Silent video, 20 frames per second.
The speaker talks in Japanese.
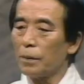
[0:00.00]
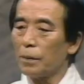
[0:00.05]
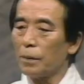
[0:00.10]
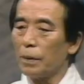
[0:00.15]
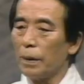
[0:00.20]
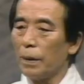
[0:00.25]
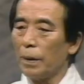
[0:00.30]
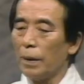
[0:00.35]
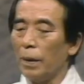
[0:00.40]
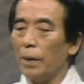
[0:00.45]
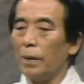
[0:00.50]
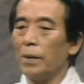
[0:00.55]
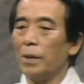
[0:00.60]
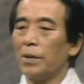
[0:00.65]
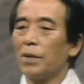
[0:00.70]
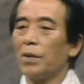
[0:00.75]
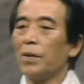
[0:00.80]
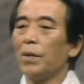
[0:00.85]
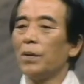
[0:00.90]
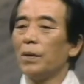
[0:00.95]
いますかあ
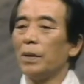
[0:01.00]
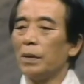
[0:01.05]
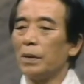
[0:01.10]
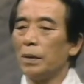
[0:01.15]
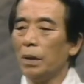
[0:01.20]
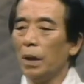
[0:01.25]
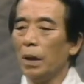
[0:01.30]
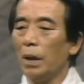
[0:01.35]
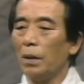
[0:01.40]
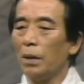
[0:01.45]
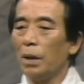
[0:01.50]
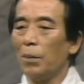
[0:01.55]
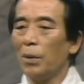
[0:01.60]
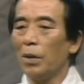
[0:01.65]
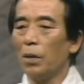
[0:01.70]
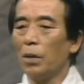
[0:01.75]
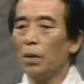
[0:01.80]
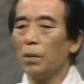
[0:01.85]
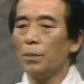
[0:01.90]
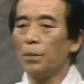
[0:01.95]
そうですねやっぱ
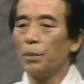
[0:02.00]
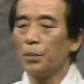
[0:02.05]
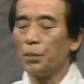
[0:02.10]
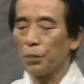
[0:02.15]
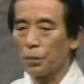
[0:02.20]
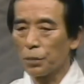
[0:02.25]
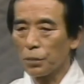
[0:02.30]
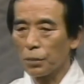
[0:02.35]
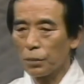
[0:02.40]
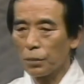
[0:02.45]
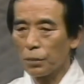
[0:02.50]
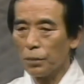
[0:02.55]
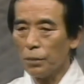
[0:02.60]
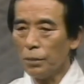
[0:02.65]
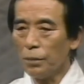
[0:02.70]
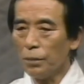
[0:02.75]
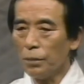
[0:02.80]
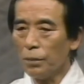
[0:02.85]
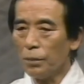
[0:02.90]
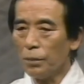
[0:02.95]
りこう